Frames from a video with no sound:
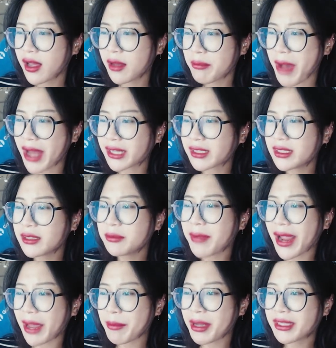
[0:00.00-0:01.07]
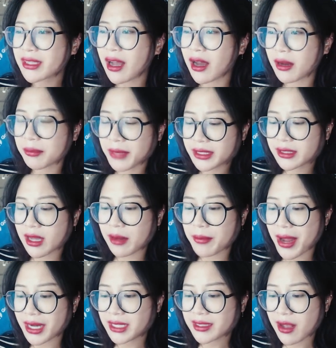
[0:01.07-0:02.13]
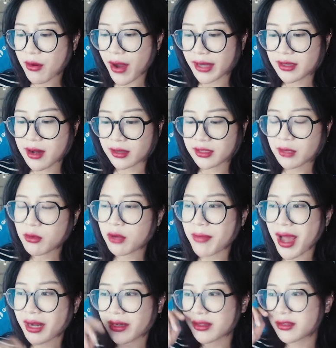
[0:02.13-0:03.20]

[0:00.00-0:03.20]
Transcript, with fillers: bạn cứ mẹ bây giờ bây giờ bạn đi ra ngoài đường xong rồi bạn